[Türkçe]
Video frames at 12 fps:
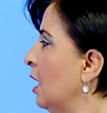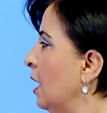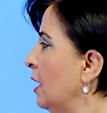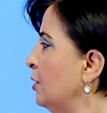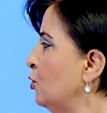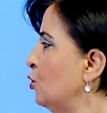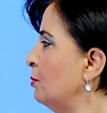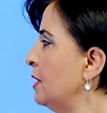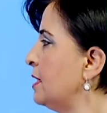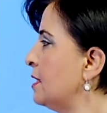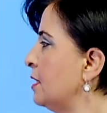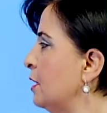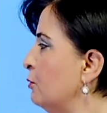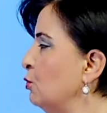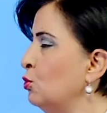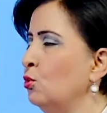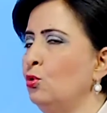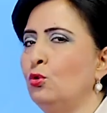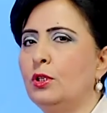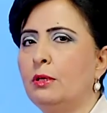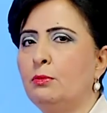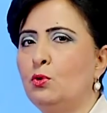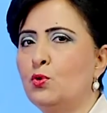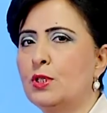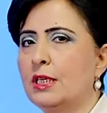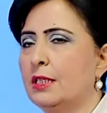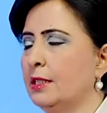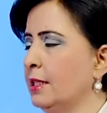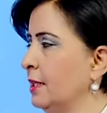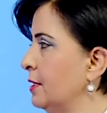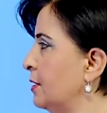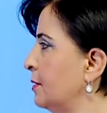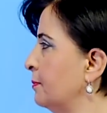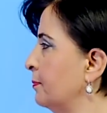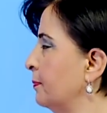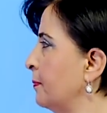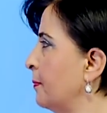Ad cümlesinde vurgu yüklemin üzerindedir.